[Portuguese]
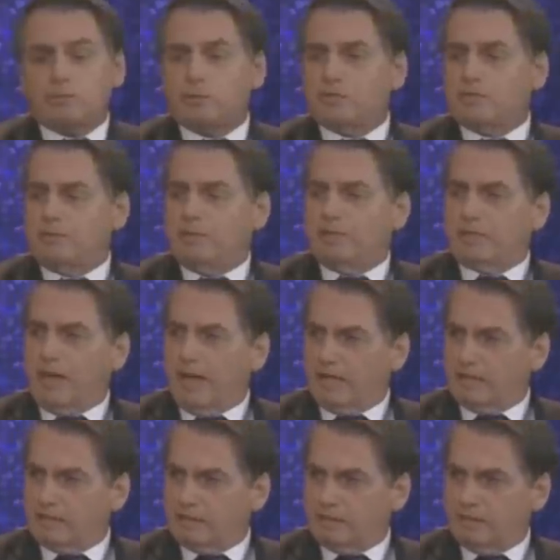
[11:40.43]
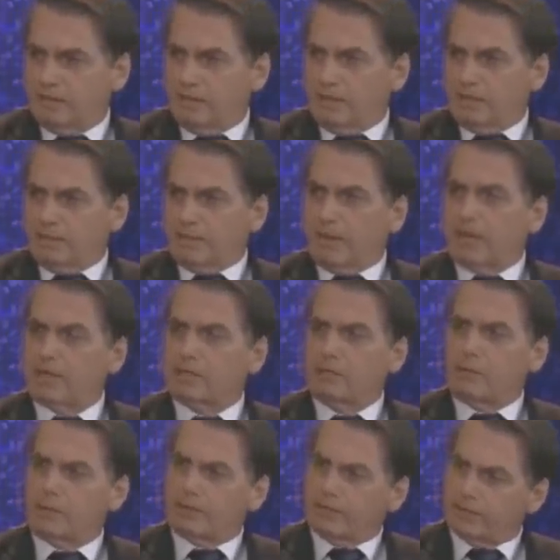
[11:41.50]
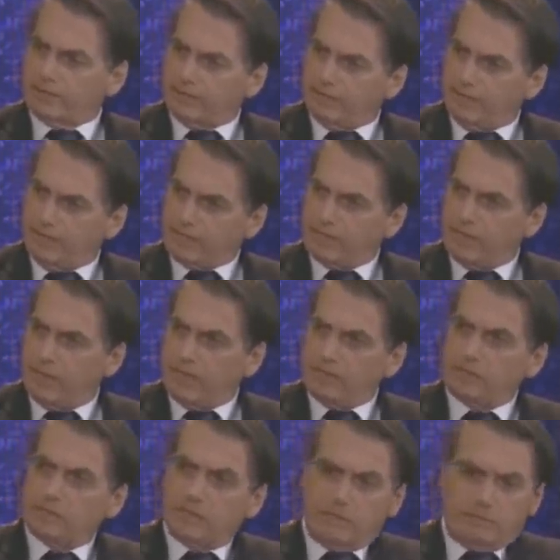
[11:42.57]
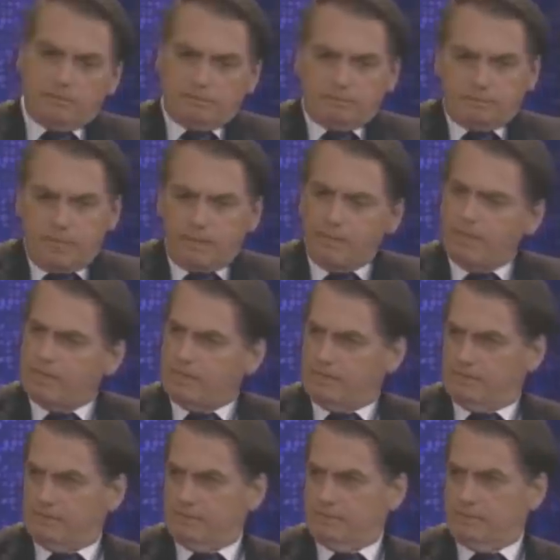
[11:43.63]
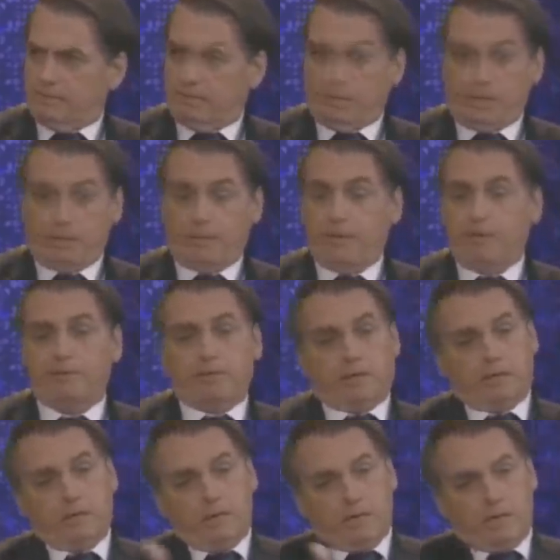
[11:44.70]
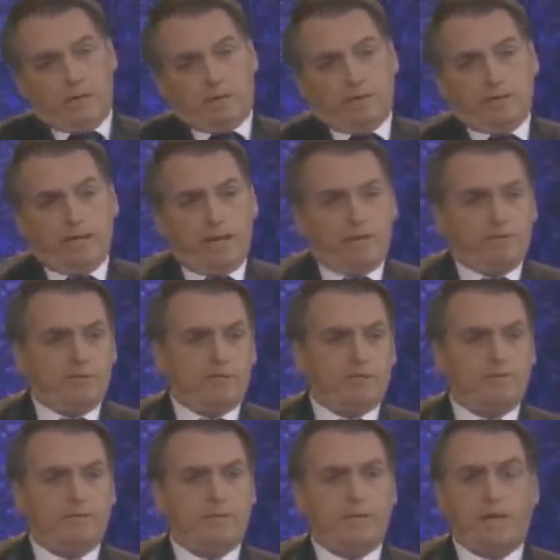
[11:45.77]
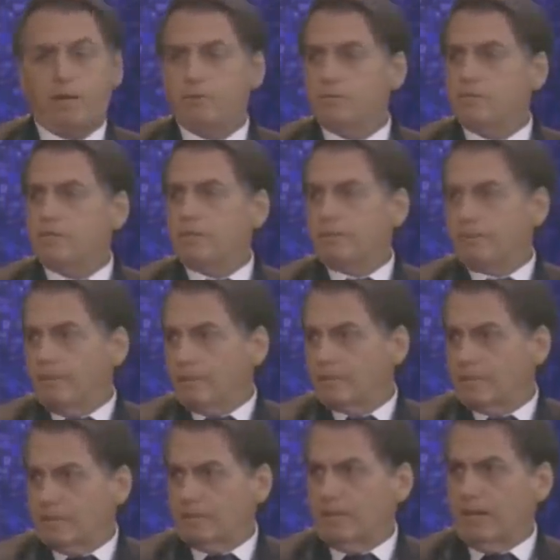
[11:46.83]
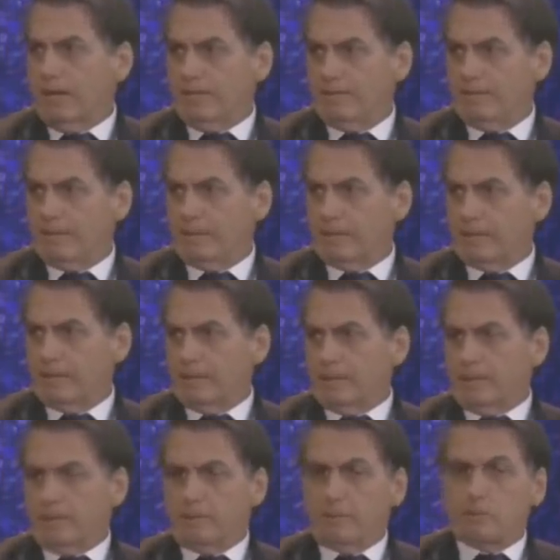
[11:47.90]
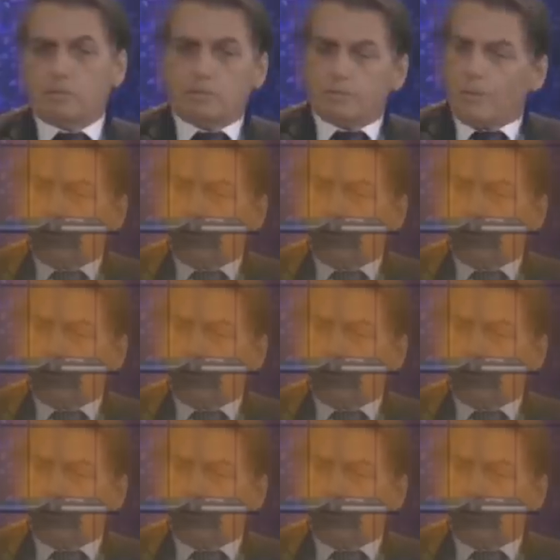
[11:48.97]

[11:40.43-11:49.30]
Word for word: as possibilidades para resolver o problema da, da Venezuela estão na mesa. Agora você pode ver, aeronaves da Rússia pousando lá. A gente não